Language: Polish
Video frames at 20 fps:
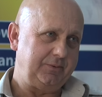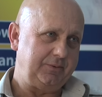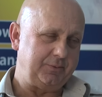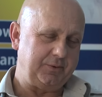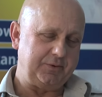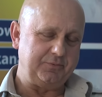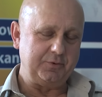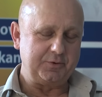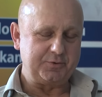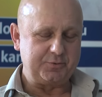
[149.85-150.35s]

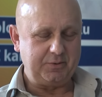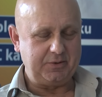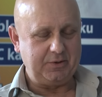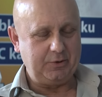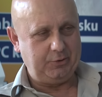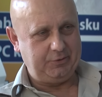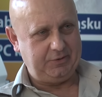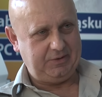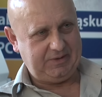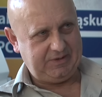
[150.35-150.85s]
który funkcjonuje
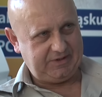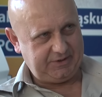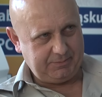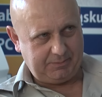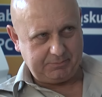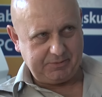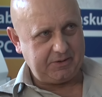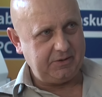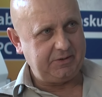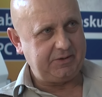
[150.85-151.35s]
od lat,
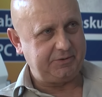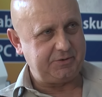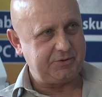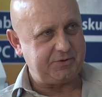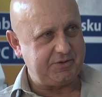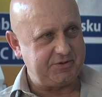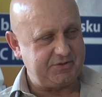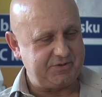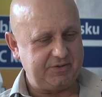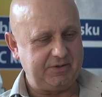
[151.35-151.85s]
mamy kilka
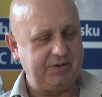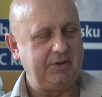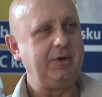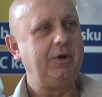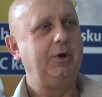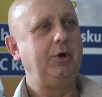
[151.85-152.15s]
tysięcy